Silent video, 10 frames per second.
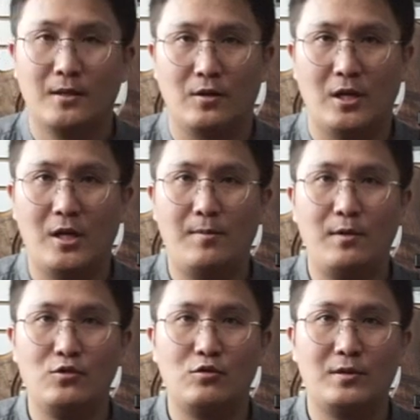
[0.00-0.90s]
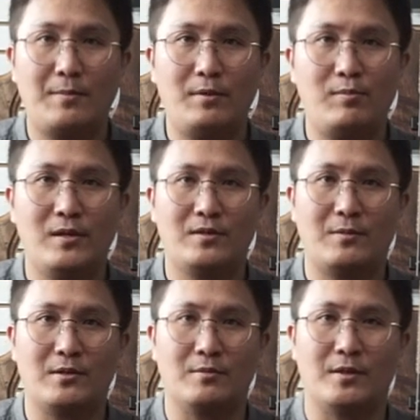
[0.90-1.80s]
여기 1번 줄 3번 플랫을
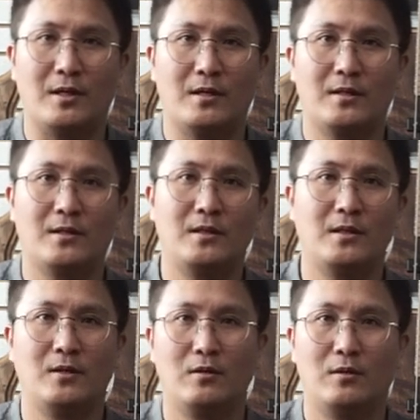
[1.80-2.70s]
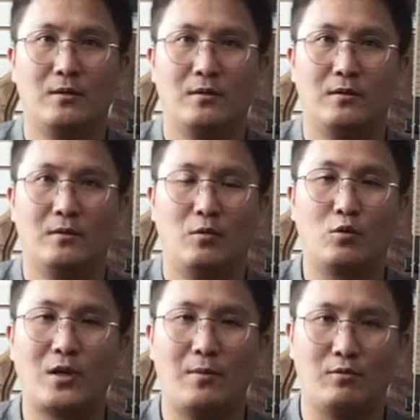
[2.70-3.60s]
잡았어요.
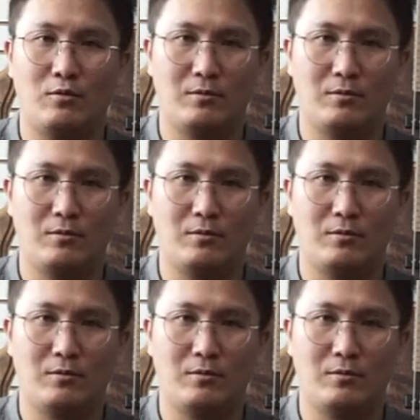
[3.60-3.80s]
옥타브